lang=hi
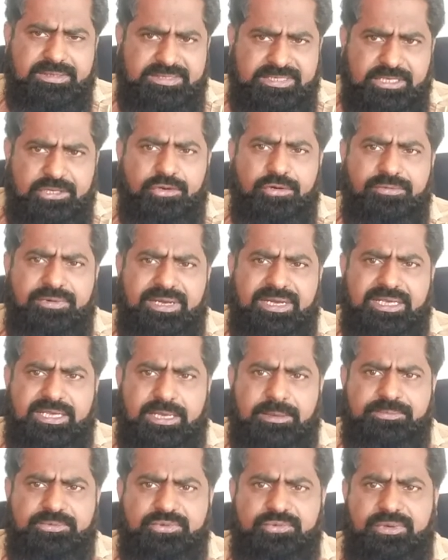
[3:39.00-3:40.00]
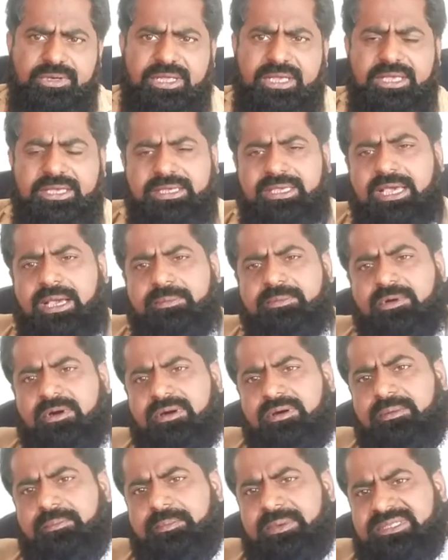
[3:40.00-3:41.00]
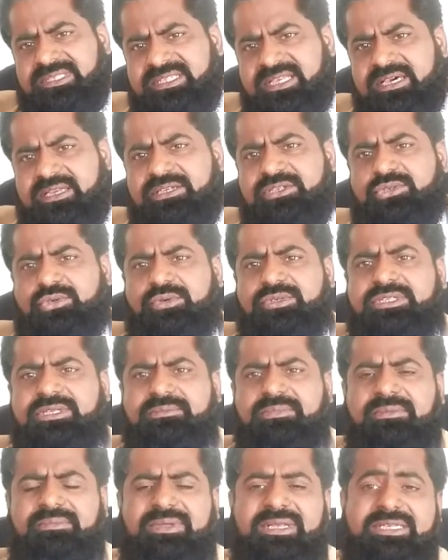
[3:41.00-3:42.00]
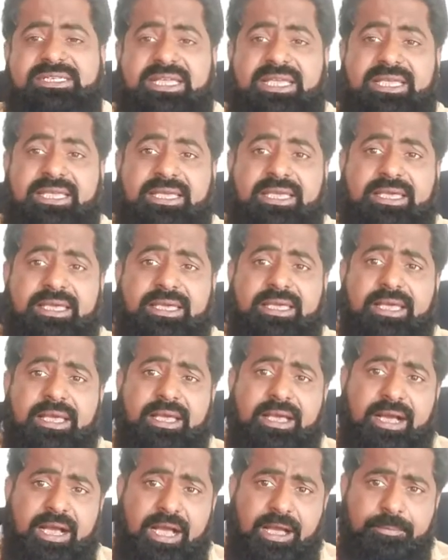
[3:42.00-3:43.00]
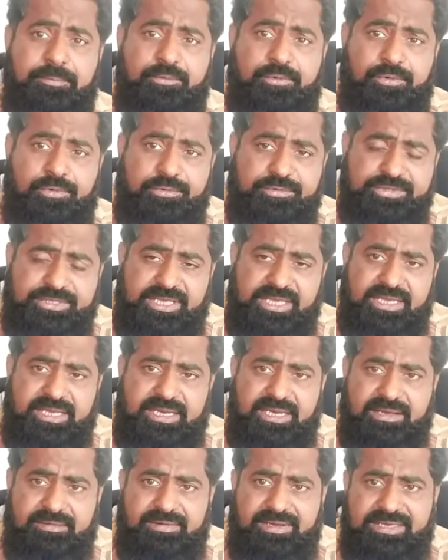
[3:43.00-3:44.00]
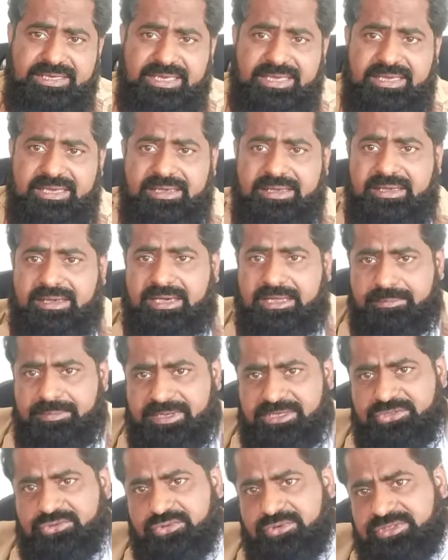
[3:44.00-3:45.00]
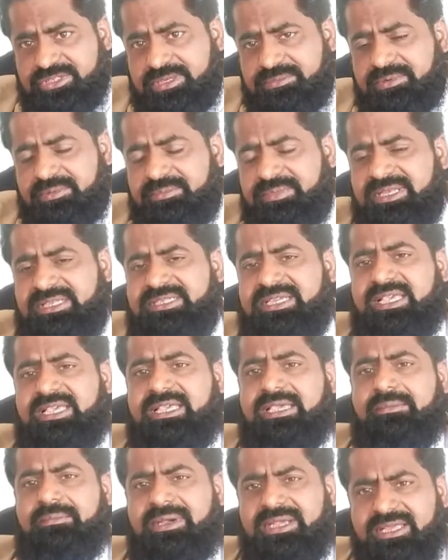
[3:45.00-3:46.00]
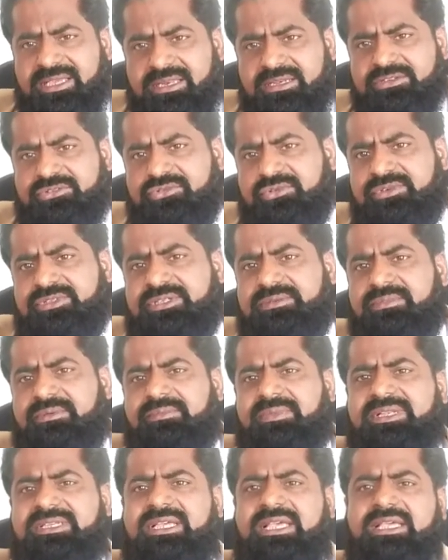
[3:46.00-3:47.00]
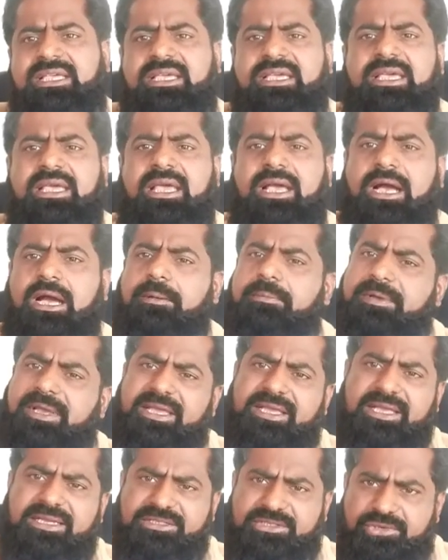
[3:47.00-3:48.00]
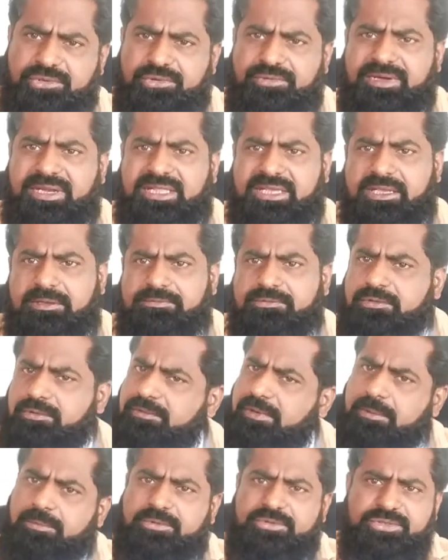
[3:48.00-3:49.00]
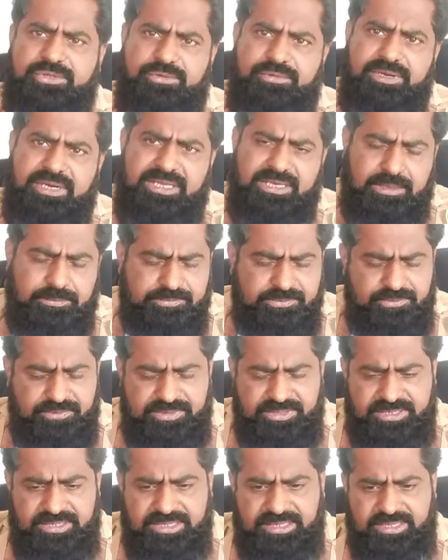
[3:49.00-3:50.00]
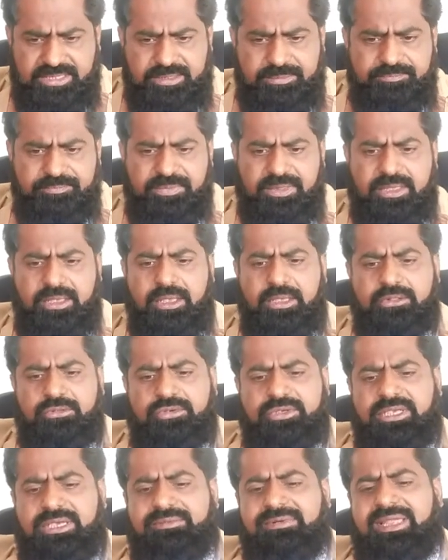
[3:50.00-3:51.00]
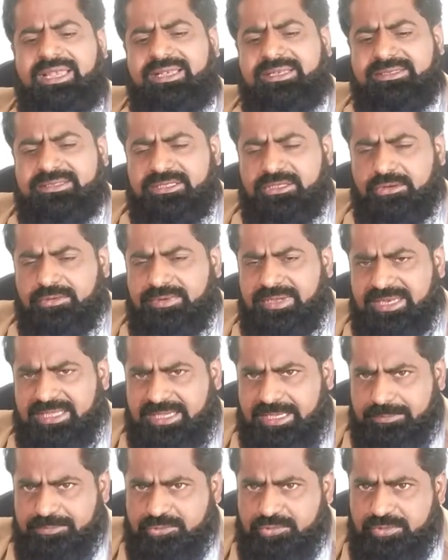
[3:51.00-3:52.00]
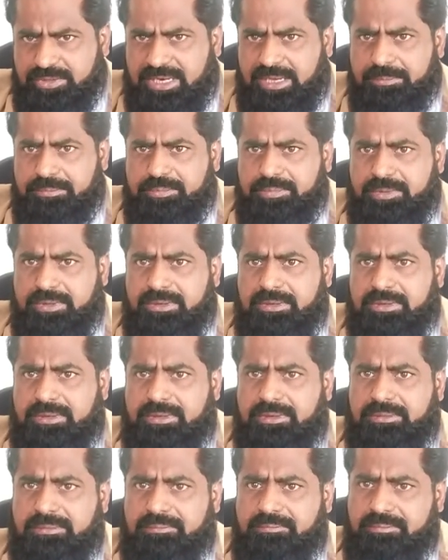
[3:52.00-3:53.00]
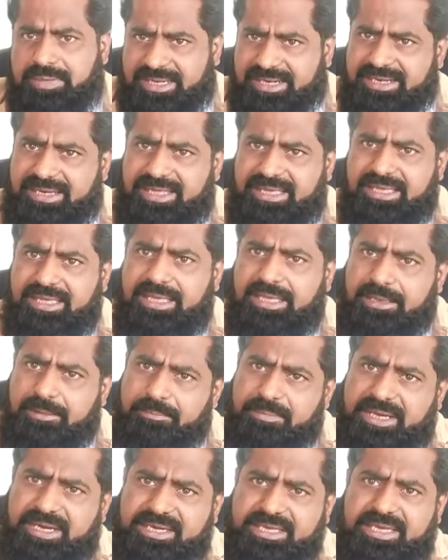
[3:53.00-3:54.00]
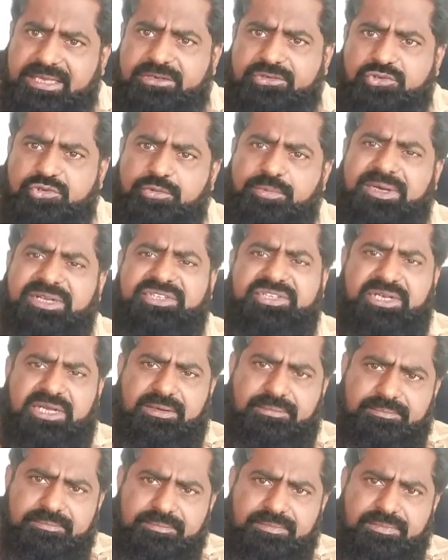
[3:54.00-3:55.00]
जीरो वाले कैप्सूल ये आपको पंसार स्टोर से भी मिल जाएंगे आपको उसके अलावा ये हर्बल स्टोर से भी मिल जाएंगे मेडिकल स्टोर से भी मिल जाएंगे आप कहेंगे जीरो वाले कैप्सूल वो आपको जीरो वाले कैप्सूल दे देंगे तो ये वाले जीरो वाले कैप्सूल आप भर लें भरकर सुबह शाम